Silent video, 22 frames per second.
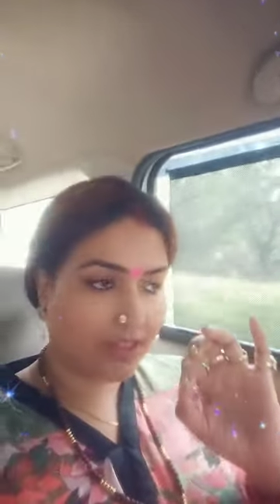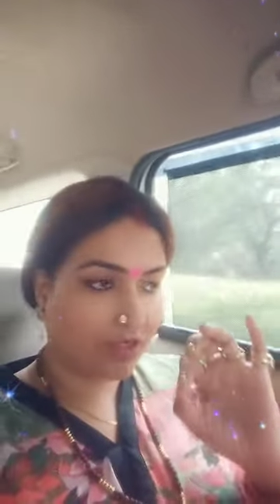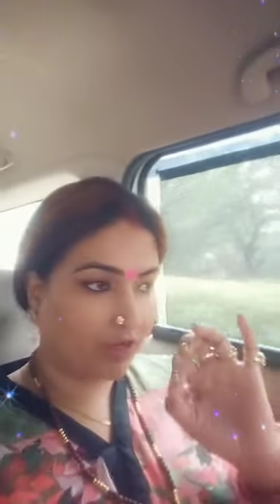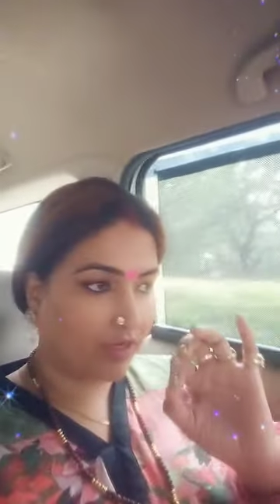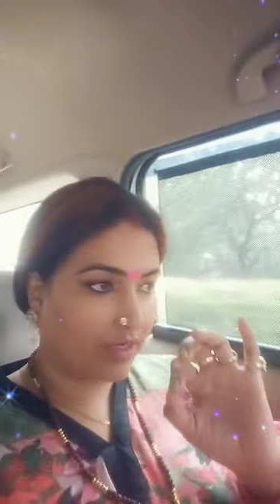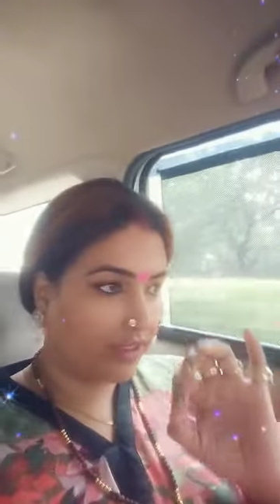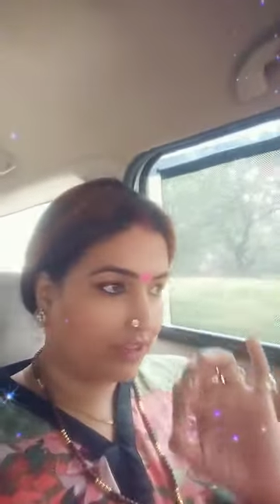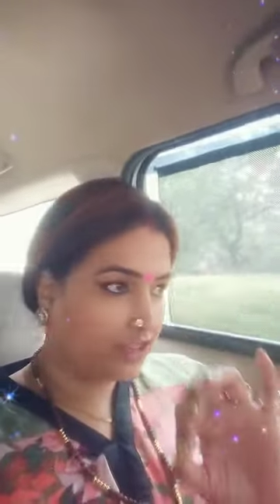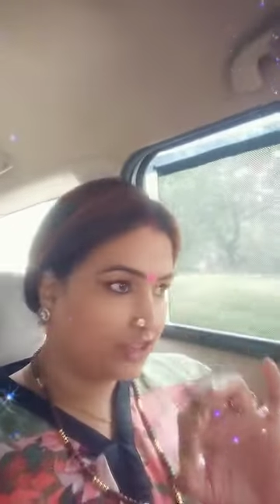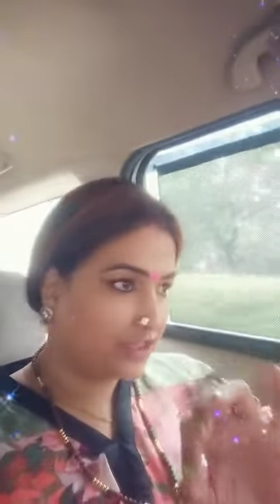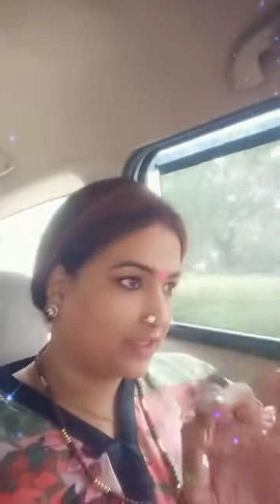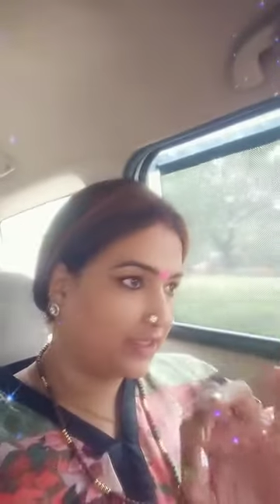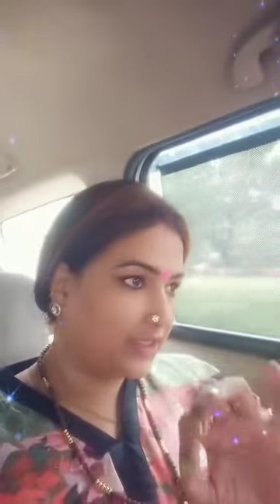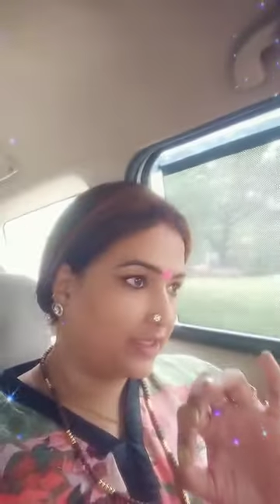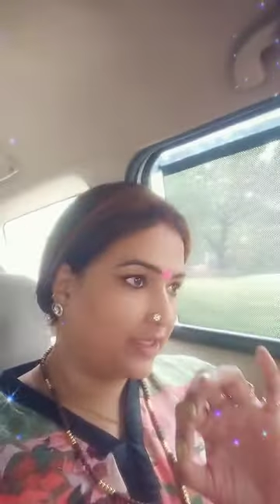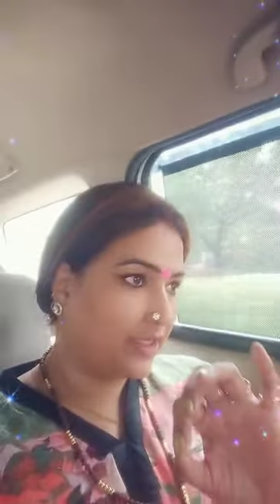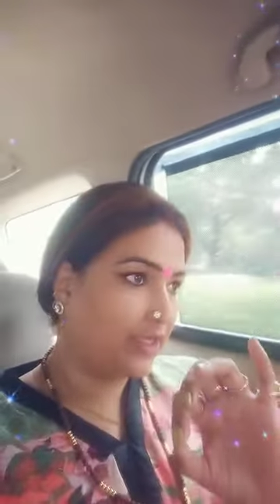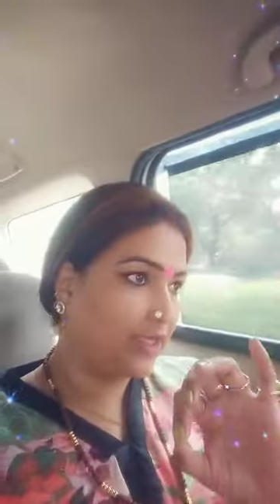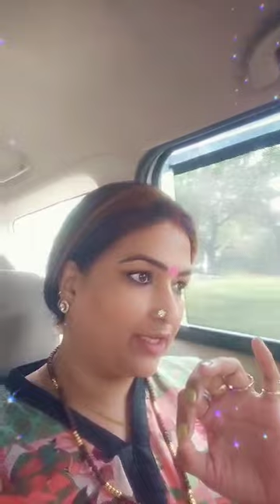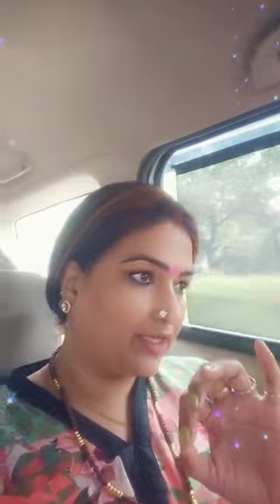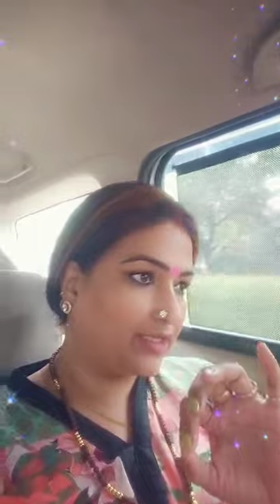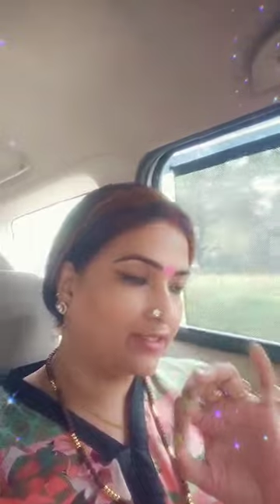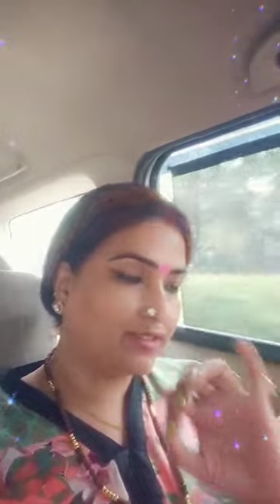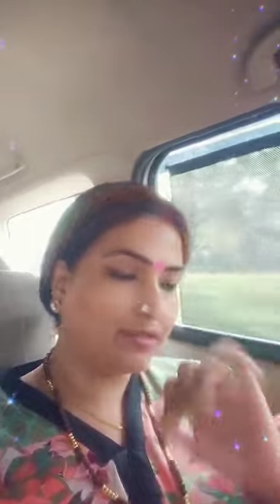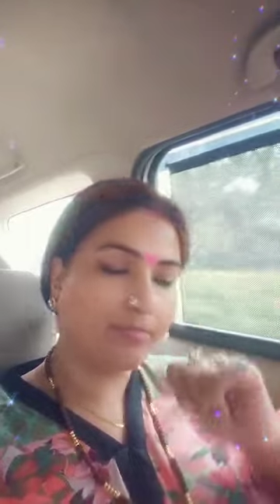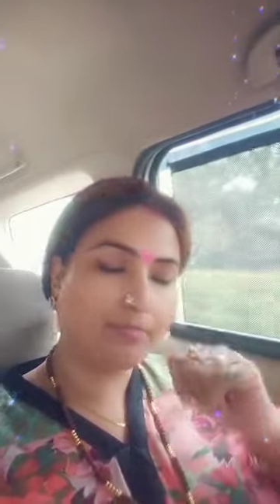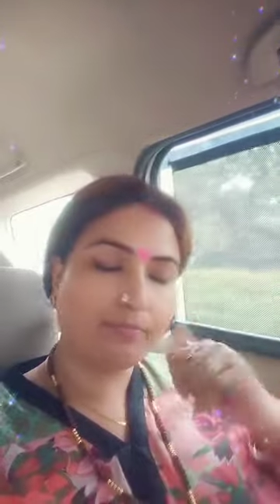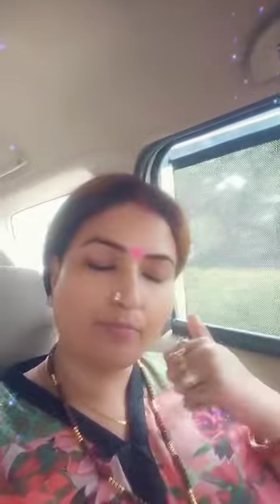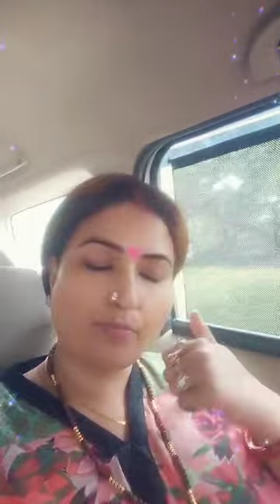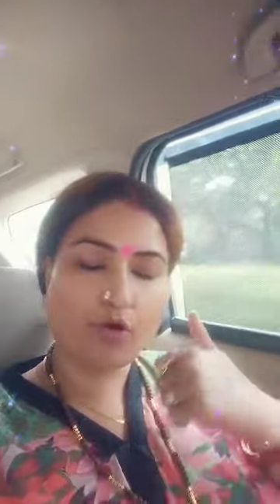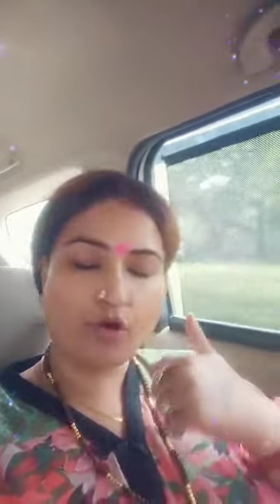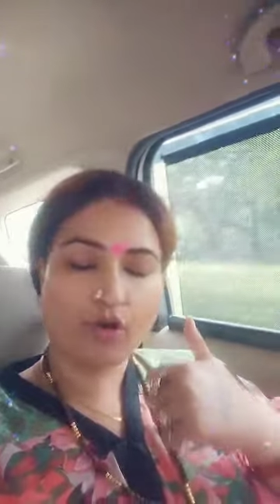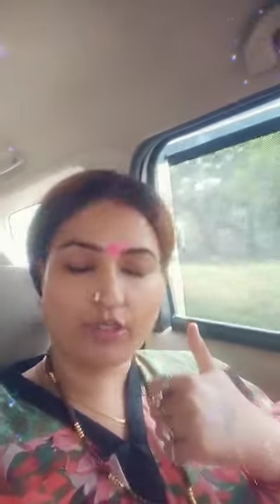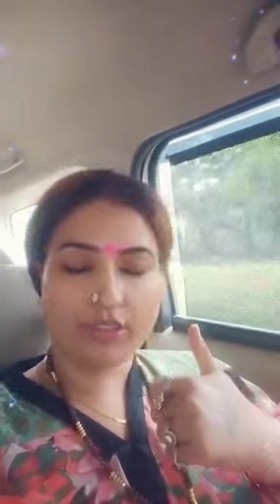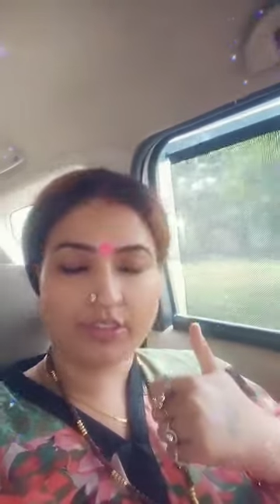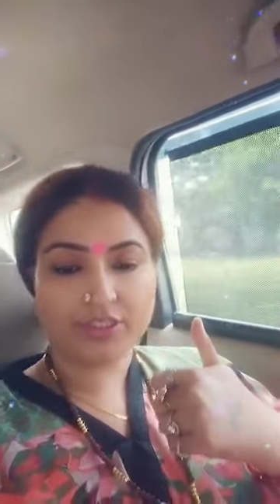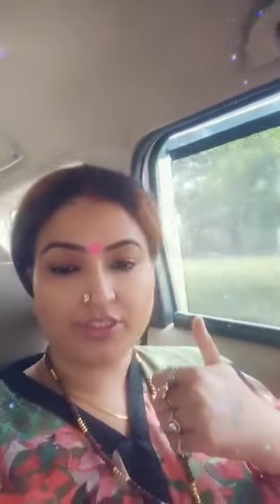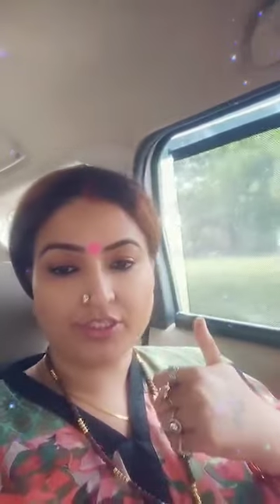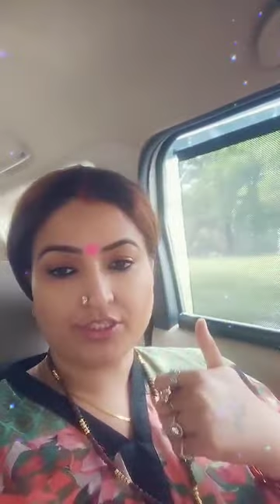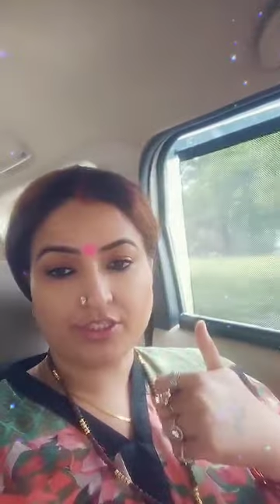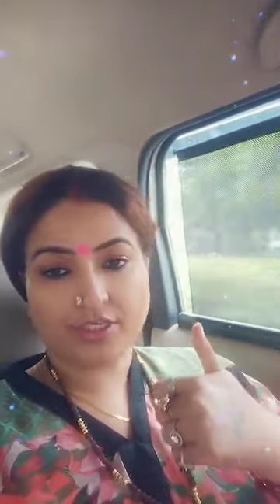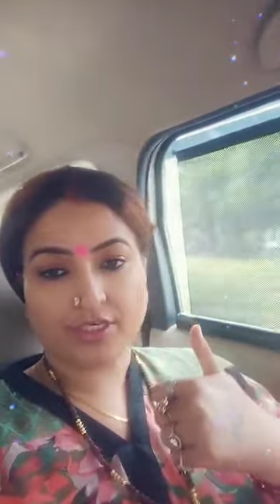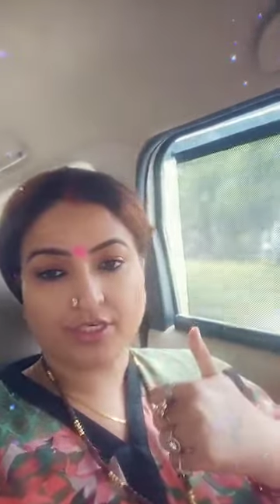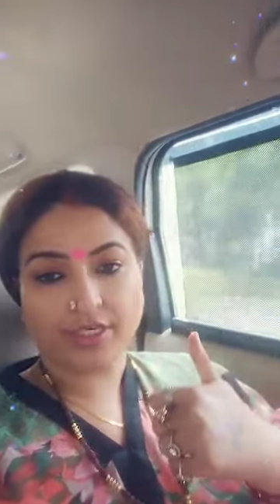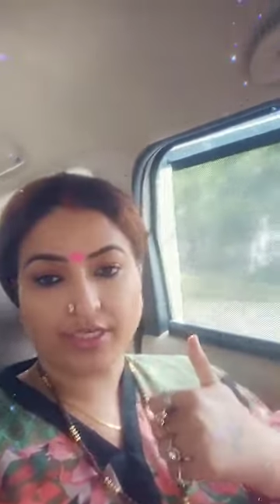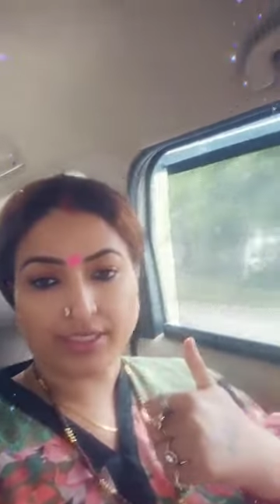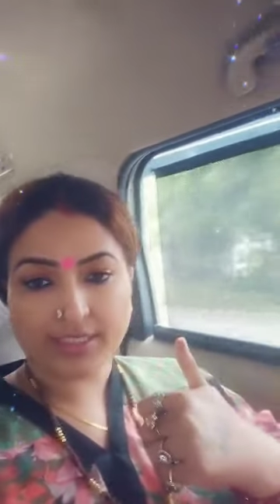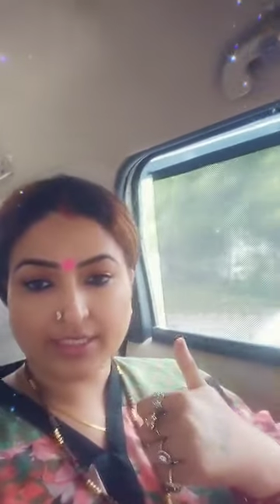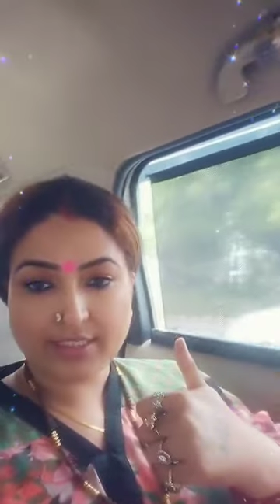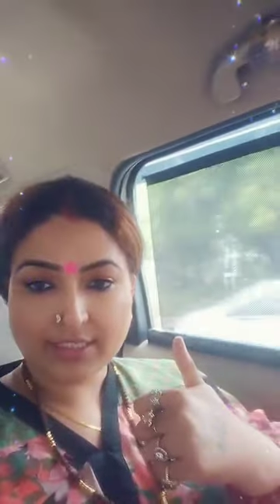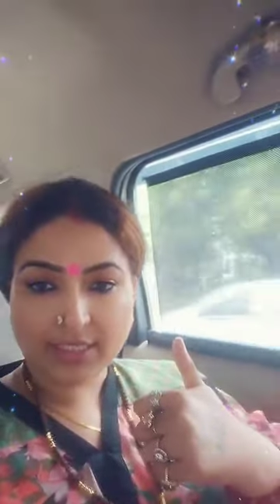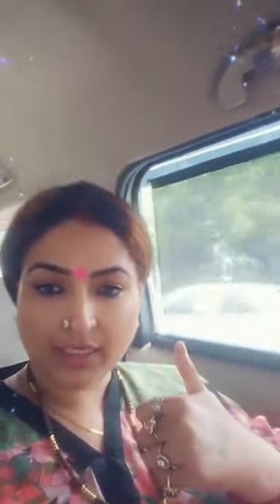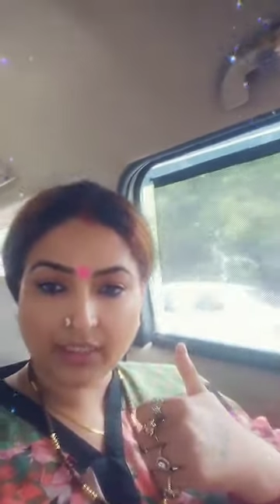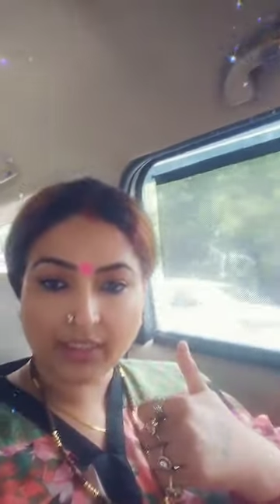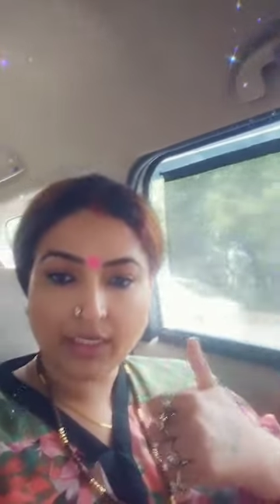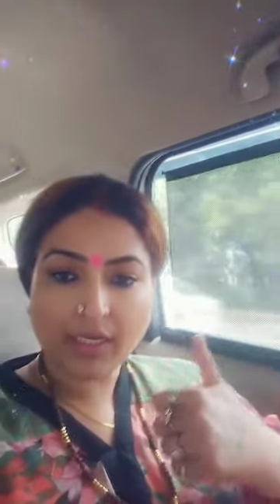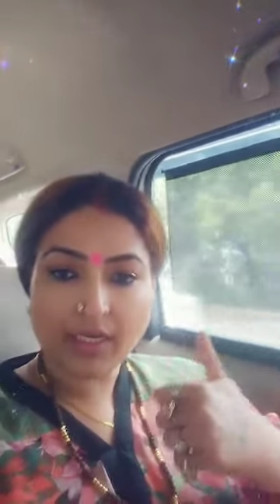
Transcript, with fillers: और अच्छे तरीके से बहुत अच्छी जर्नी के साथ